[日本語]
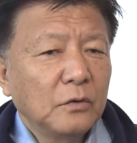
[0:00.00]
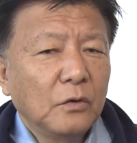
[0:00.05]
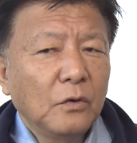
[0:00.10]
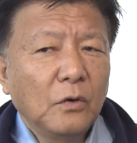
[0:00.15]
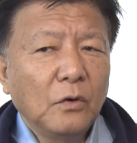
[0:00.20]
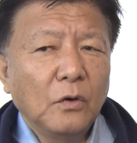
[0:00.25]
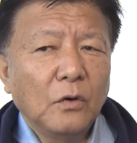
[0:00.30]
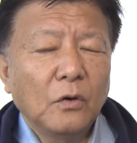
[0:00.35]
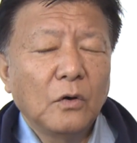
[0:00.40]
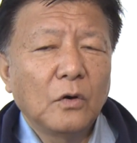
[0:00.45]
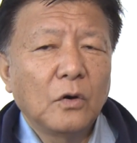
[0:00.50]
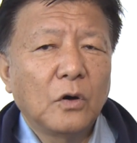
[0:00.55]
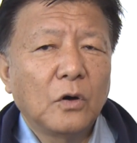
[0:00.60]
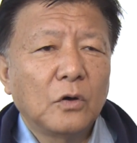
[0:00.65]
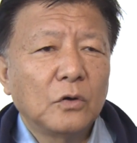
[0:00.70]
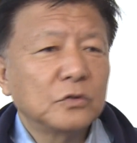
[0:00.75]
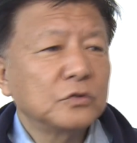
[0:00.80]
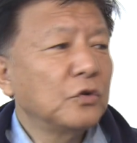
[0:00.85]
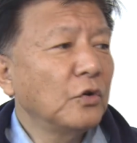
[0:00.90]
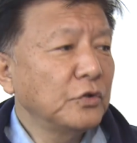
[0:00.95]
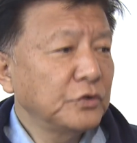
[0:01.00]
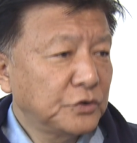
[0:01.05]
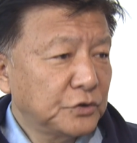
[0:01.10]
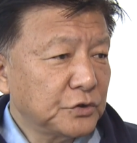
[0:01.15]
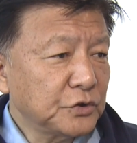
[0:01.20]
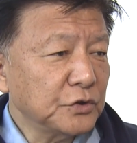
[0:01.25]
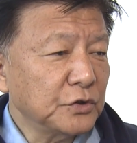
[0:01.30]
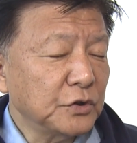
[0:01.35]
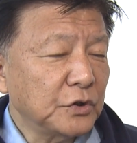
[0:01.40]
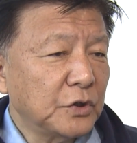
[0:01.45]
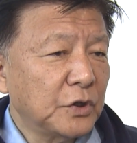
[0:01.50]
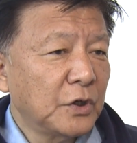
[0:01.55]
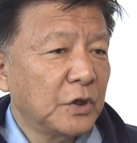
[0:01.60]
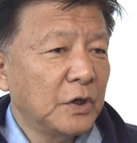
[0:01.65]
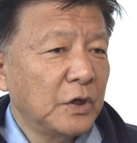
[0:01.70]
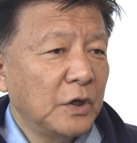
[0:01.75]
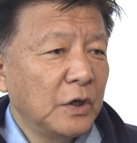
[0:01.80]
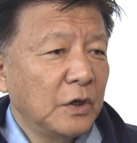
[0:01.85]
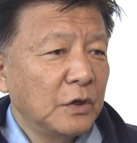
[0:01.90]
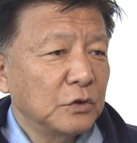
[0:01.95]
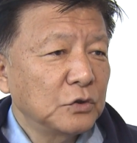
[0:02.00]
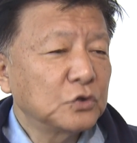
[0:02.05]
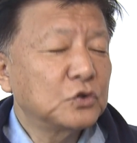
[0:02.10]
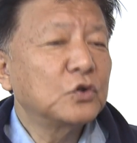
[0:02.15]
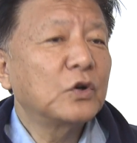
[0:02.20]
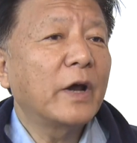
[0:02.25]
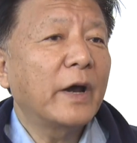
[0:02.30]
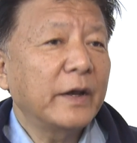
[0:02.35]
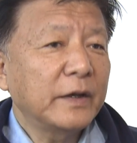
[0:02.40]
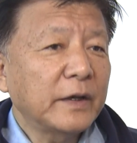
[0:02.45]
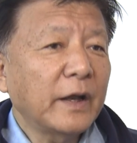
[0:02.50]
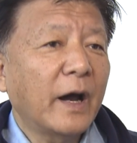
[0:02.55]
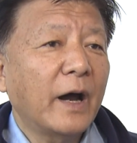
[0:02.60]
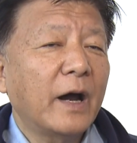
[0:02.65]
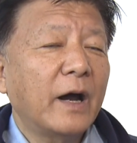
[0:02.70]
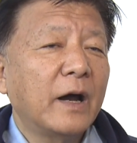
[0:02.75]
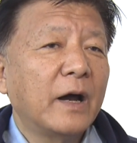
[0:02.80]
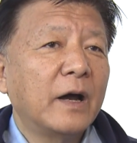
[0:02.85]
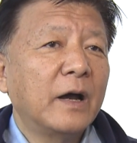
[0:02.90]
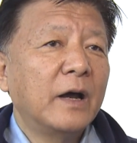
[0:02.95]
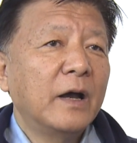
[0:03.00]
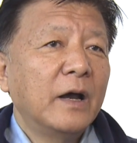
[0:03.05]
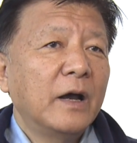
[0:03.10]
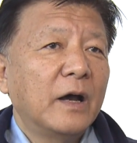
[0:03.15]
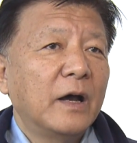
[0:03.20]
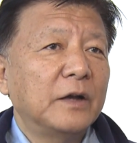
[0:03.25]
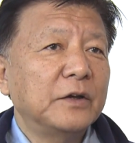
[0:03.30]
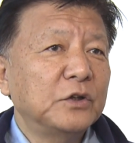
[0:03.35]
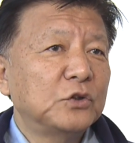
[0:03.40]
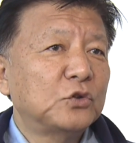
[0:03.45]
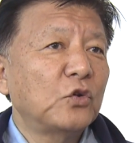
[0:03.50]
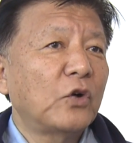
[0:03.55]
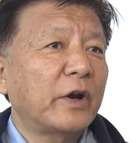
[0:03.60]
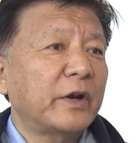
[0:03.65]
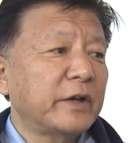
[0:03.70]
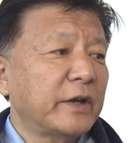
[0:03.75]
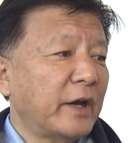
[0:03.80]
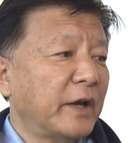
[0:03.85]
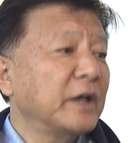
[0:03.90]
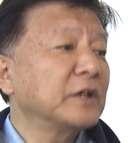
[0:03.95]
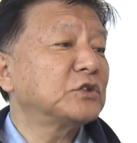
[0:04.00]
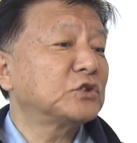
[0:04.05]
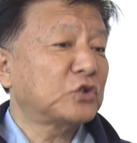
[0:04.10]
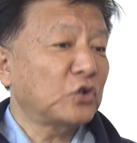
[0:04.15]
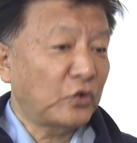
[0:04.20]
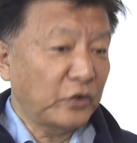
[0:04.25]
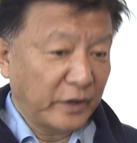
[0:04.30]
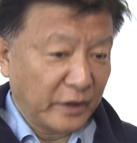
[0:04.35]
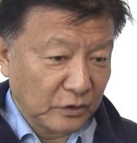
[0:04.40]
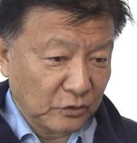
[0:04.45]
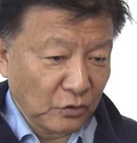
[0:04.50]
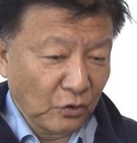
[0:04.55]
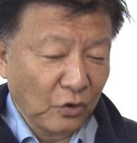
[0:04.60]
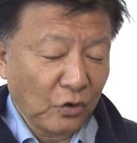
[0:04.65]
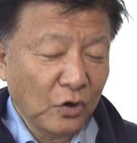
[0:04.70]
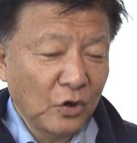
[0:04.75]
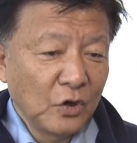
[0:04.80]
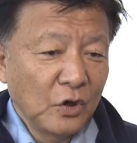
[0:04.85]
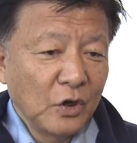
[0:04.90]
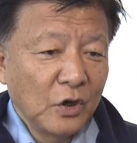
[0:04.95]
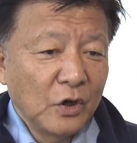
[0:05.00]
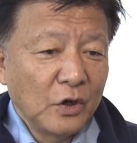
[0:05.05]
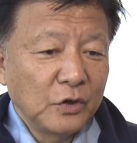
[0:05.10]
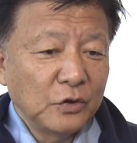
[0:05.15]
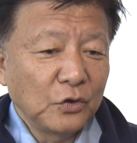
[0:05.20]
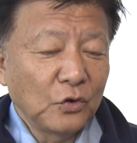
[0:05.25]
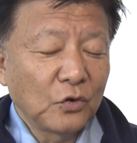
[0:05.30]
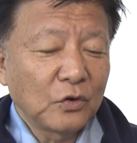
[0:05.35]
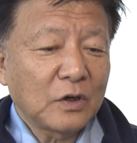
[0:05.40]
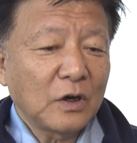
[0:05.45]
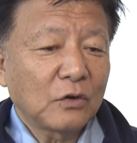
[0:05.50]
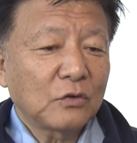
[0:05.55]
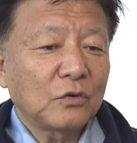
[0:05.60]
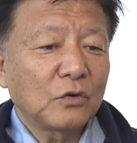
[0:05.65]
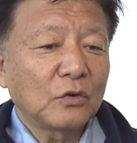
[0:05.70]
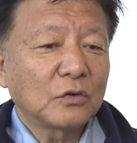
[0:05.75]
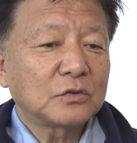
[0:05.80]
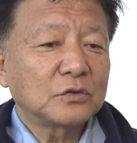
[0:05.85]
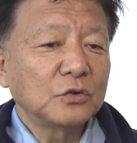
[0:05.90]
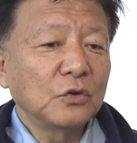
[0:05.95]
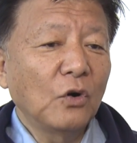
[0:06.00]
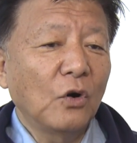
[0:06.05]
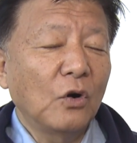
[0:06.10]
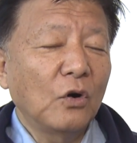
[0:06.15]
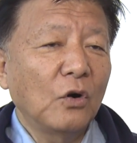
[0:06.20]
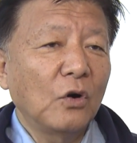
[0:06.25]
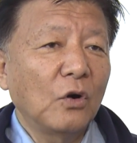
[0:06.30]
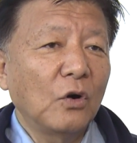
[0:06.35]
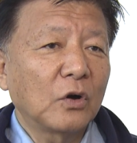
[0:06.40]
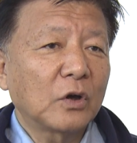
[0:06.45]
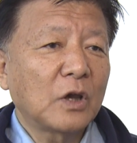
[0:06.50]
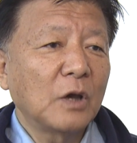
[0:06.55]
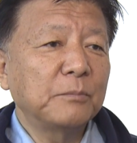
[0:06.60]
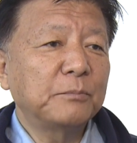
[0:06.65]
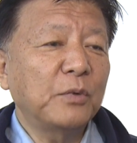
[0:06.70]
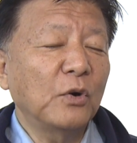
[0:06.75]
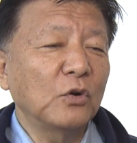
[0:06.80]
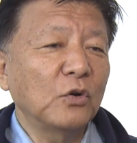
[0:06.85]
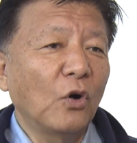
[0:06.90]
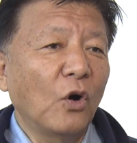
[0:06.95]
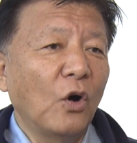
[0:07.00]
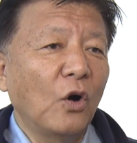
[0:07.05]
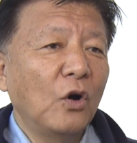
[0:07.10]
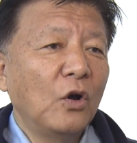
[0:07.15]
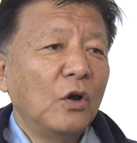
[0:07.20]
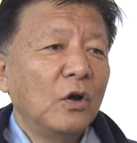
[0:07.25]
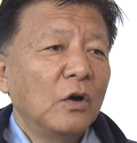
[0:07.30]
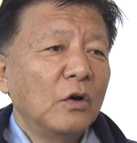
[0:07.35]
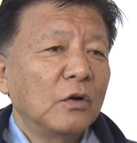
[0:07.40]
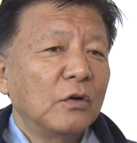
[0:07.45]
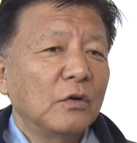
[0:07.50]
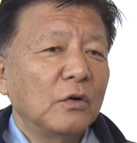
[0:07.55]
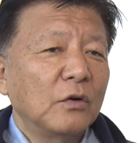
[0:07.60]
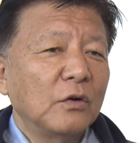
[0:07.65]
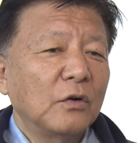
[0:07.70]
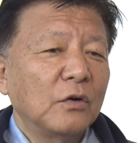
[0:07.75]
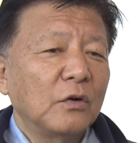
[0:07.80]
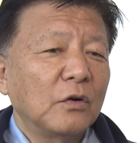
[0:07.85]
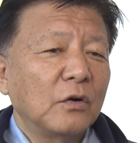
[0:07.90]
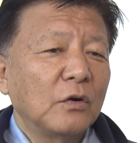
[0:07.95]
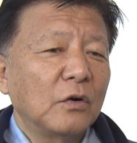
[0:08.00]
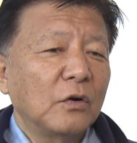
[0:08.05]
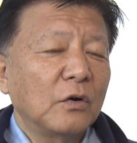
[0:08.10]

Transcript: や公明党、立憲民主党など与野党の議員が参加しドイツやウクライナなど4カ国を訪問しました